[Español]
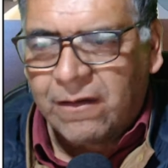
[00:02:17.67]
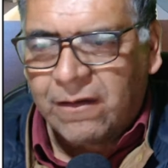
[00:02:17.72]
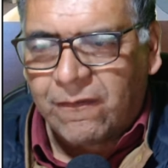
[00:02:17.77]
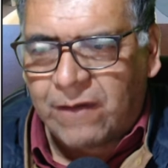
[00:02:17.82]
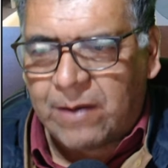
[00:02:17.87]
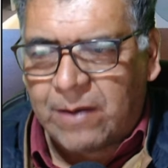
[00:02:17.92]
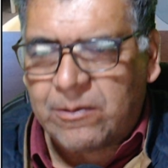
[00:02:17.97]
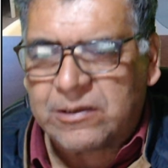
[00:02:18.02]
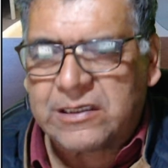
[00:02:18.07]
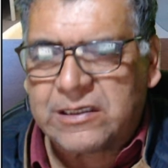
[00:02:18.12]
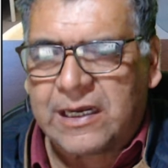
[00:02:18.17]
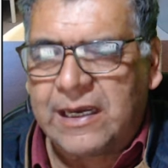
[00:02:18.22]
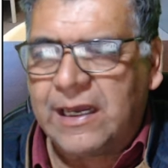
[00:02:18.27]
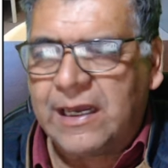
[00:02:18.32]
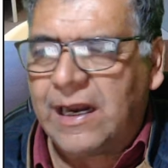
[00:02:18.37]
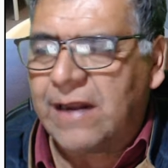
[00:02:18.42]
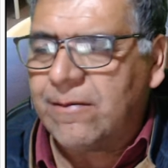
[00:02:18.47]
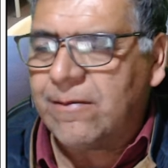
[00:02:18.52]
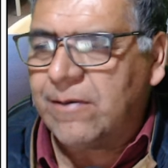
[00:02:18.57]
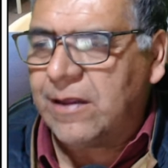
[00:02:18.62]
Vamos a ir
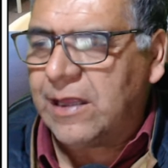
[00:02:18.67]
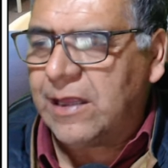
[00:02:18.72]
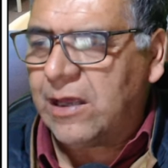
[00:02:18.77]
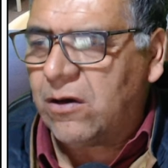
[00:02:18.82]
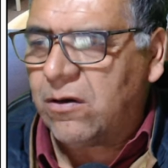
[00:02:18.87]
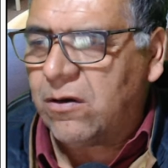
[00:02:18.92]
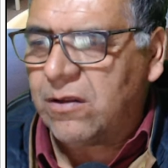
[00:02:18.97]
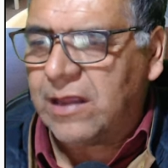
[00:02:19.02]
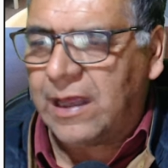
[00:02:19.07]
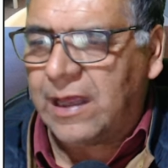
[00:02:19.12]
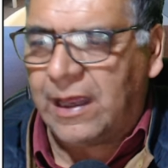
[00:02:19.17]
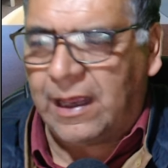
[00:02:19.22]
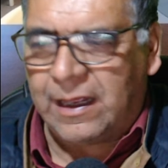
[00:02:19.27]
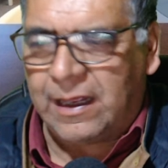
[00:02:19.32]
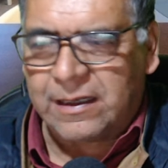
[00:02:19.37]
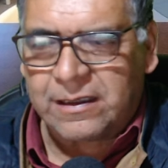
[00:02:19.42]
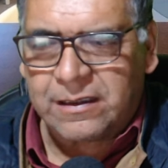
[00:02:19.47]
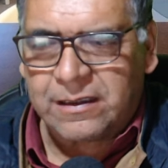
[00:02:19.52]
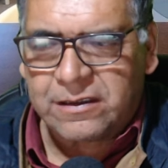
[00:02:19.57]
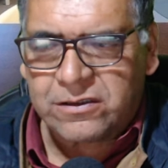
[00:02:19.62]
al video
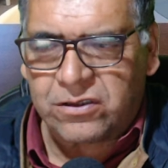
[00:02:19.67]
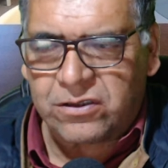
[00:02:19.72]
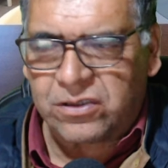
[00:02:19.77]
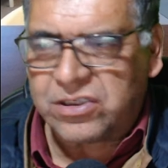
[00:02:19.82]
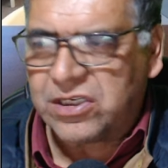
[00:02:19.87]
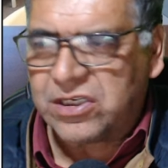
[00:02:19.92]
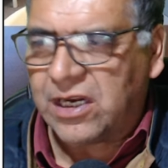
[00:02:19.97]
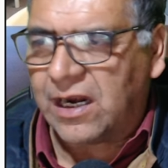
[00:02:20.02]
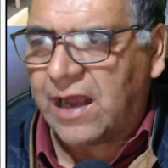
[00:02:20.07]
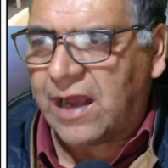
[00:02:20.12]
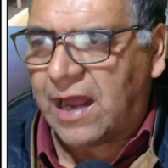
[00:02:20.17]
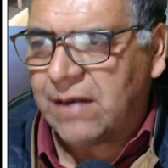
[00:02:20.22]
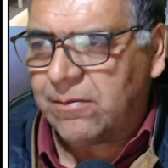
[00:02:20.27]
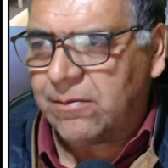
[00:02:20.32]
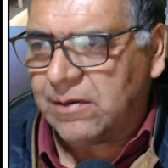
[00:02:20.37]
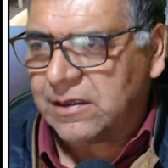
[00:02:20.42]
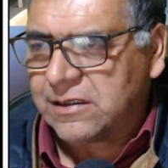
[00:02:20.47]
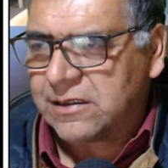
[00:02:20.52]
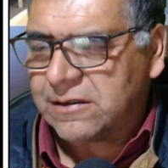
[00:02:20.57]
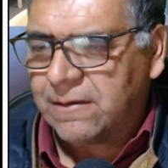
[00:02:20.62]
de Xochitl
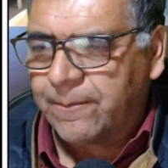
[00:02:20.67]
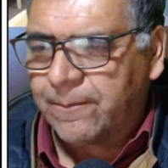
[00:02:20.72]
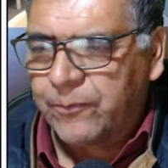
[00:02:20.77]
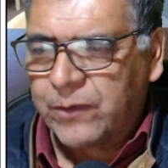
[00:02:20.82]
Galvez.